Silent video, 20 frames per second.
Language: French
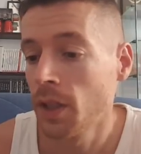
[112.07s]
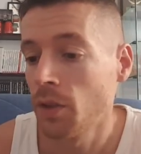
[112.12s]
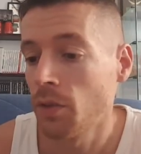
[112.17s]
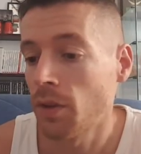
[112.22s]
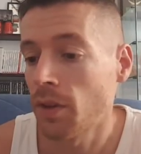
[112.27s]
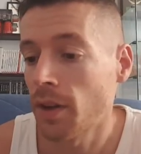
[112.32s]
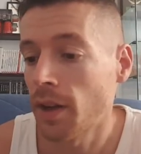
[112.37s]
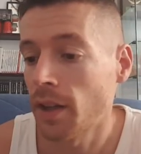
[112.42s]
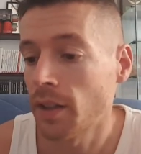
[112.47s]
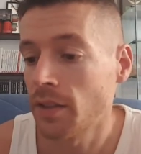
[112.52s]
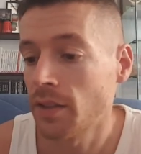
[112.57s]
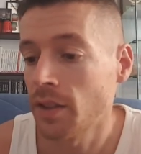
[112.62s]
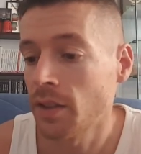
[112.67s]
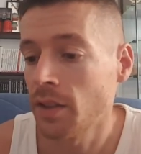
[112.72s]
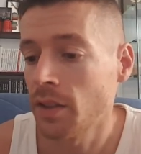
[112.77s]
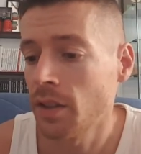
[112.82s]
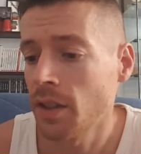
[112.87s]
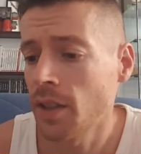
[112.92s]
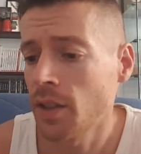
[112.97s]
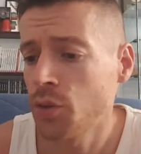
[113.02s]
Voilà, c'est
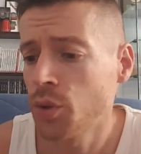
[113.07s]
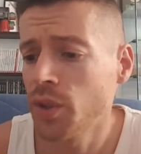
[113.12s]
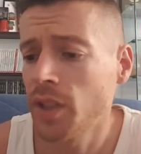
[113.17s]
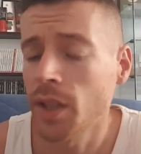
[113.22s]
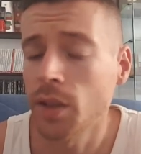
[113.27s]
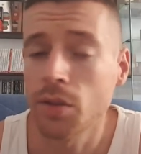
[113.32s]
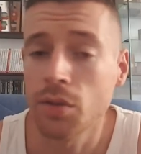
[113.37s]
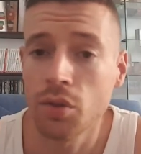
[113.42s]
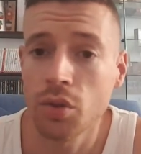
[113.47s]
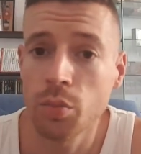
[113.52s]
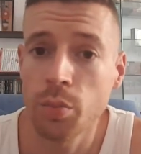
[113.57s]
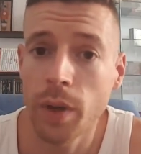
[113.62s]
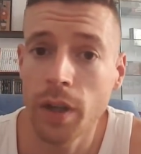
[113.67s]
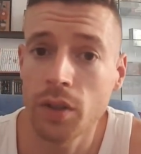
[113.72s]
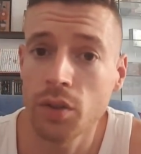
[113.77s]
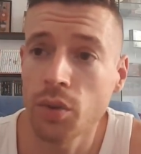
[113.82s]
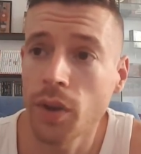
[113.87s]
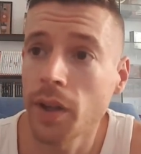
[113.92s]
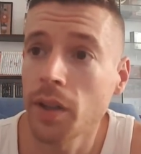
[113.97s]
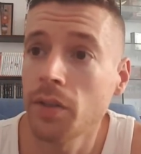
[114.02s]
un jeu qui a une super
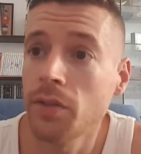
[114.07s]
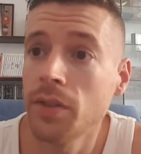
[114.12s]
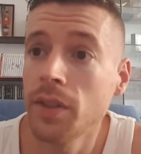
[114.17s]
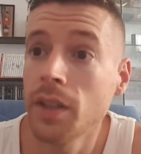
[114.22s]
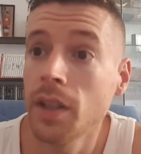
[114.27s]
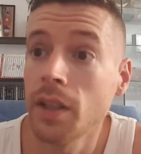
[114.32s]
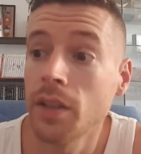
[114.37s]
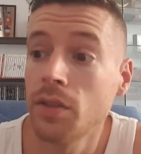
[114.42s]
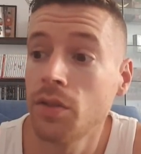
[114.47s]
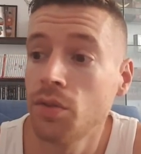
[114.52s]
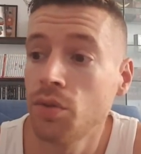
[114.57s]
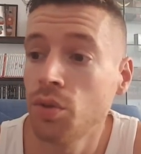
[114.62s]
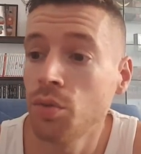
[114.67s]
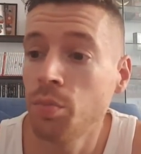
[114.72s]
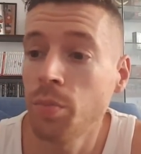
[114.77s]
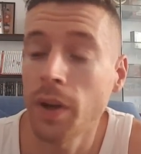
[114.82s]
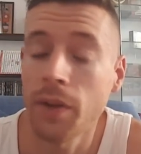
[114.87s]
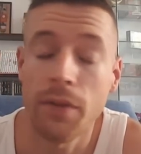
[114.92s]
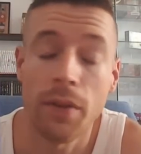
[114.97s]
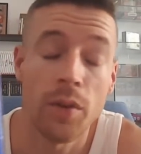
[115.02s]
durée de vie et
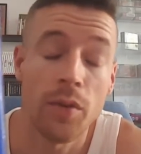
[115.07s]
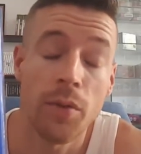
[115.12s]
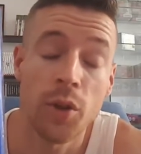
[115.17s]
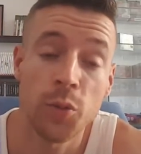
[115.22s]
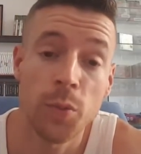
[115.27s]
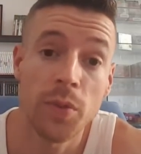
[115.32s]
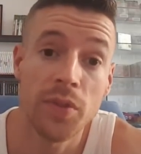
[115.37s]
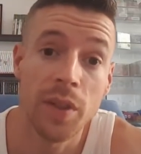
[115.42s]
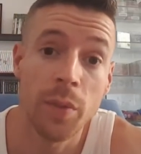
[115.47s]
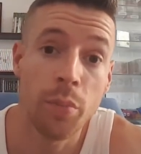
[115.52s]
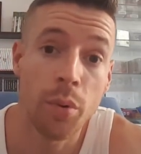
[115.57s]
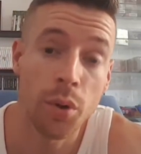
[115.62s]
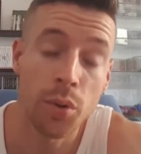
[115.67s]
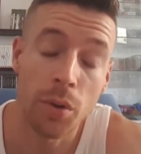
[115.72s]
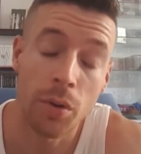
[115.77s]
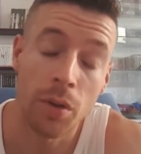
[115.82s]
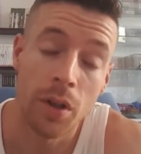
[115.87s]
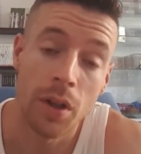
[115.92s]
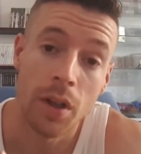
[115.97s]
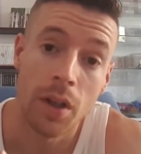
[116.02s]
super, franchement c'est
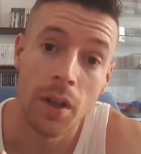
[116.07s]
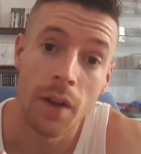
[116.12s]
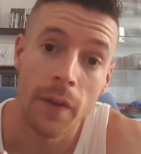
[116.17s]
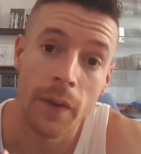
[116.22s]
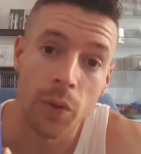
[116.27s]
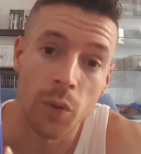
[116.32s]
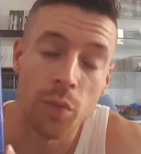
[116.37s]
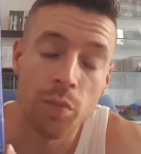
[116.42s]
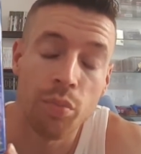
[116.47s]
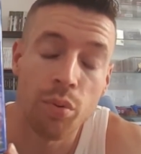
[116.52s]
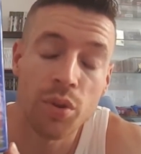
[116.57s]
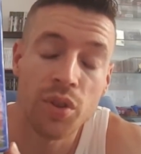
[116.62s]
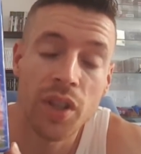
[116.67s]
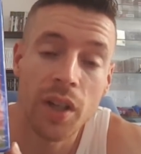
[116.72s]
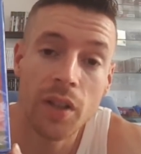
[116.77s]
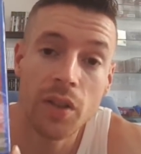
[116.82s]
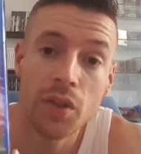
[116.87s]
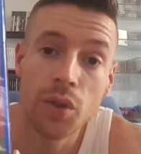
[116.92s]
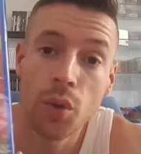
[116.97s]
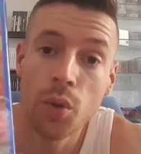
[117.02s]
prenant. Donc pour
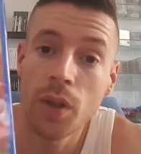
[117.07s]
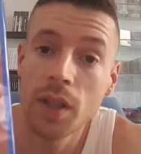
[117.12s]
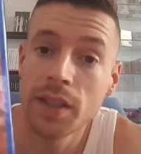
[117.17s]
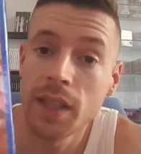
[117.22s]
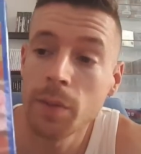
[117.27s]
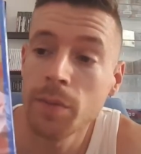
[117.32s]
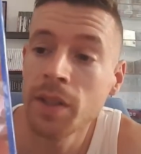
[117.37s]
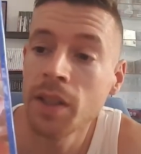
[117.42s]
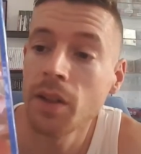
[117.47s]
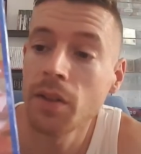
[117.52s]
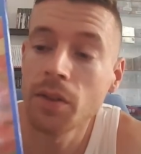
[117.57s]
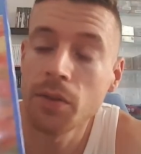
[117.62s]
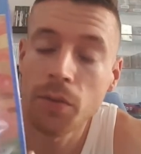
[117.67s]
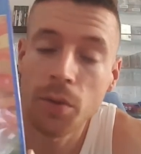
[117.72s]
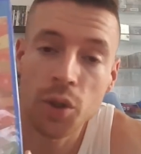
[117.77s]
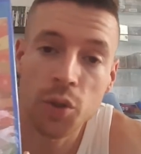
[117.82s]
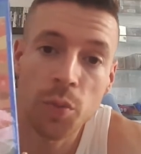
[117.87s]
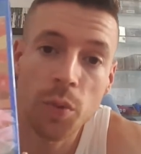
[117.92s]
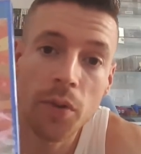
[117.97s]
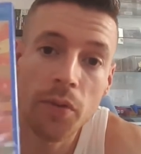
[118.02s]
15€ euros les amis,
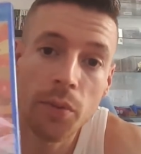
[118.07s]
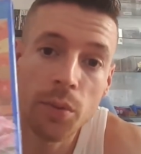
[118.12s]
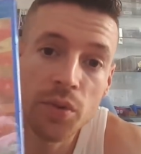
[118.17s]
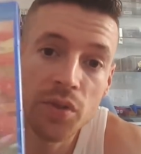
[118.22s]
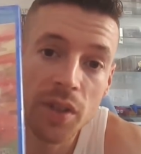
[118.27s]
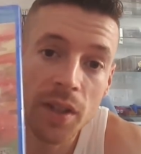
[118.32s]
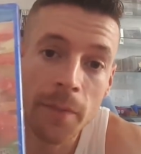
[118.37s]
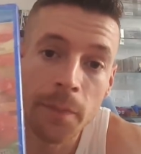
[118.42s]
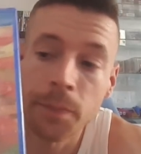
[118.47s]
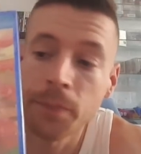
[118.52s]
franchement foncez.